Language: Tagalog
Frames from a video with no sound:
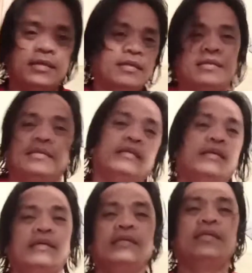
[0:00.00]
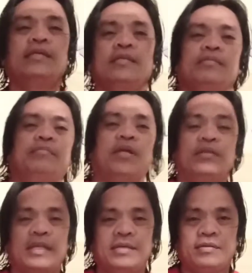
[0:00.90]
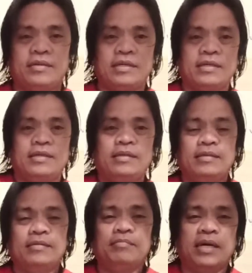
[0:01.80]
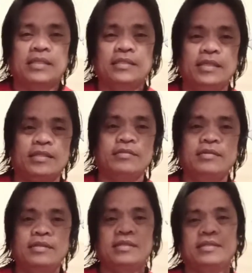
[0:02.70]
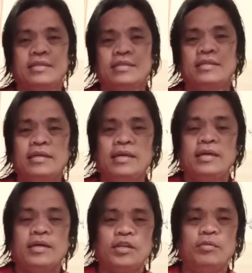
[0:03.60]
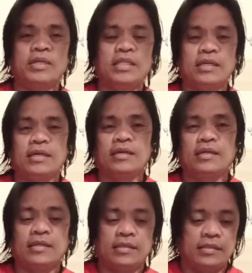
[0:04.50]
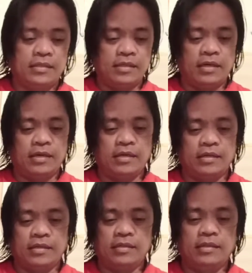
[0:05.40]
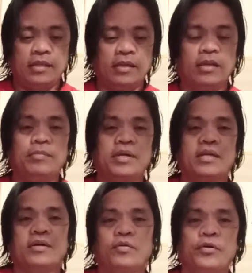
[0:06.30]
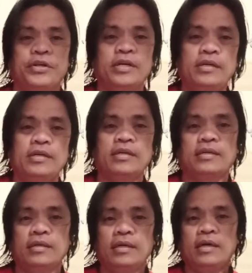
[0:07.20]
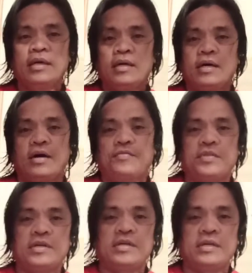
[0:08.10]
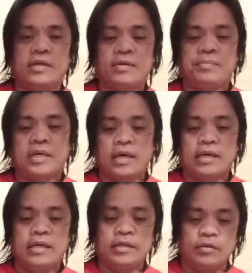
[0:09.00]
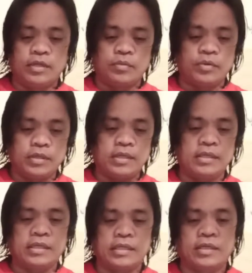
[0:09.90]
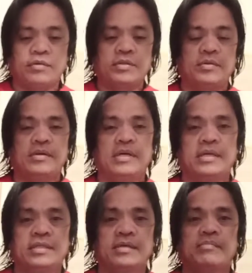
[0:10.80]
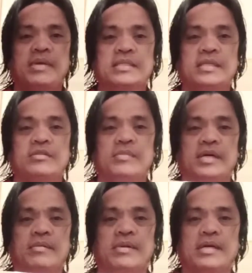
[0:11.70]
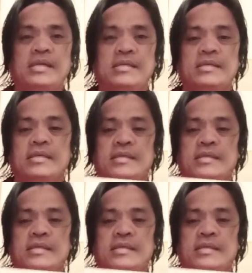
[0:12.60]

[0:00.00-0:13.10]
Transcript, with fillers: Uh, ah, meron tayong uh, box dito. Uh, dumating uh, uh, deliver ng courier. Uh, after uh, pagkagaling ko ng work, uh, nakita ko na itong uh, isang box na itong mga kabakan.